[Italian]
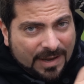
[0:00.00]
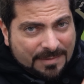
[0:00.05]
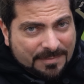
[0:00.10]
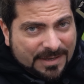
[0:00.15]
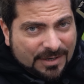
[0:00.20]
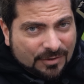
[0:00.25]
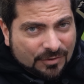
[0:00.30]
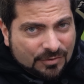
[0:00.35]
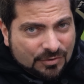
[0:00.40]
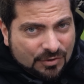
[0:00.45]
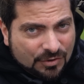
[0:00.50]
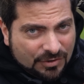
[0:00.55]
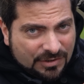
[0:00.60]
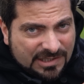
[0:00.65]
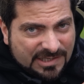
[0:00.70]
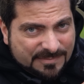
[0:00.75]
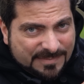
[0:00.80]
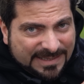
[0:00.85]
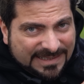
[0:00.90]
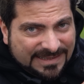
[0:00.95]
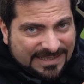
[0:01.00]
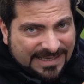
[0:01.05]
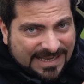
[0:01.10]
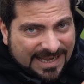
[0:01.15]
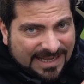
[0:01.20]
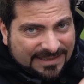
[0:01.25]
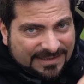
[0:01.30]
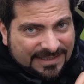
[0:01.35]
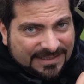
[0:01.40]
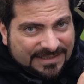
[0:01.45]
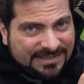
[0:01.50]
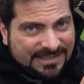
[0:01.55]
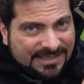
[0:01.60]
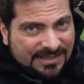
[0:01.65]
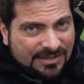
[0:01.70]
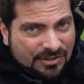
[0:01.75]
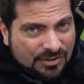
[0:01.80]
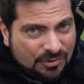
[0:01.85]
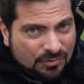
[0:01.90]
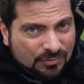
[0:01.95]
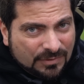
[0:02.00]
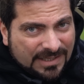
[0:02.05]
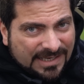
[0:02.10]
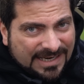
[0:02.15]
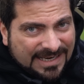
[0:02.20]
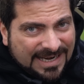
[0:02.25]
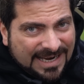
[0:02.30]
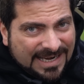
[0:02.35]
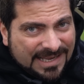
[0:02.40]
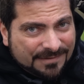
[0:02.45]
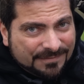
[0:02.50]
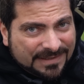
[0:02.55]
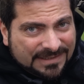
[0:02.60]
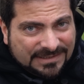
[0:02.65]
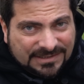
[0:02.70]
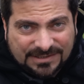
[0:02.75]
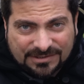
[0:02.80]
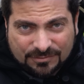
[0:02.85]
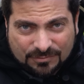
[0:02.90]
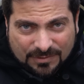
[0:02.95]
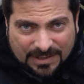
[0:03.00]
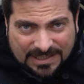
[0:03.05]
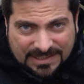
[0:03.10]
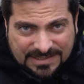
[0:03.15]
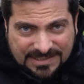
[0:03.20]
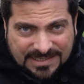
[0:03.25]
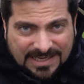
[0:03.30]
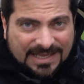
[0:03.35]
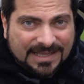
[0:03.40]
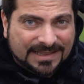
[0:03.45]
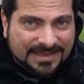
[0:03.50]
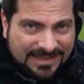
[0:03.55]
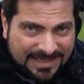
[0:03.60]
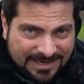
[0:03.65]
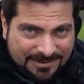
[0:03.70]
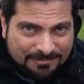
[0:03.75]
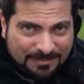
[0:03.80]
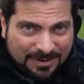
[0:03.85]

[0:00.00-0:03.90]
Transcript: almeno non dimenticate di chiudere la leva di sicurezza del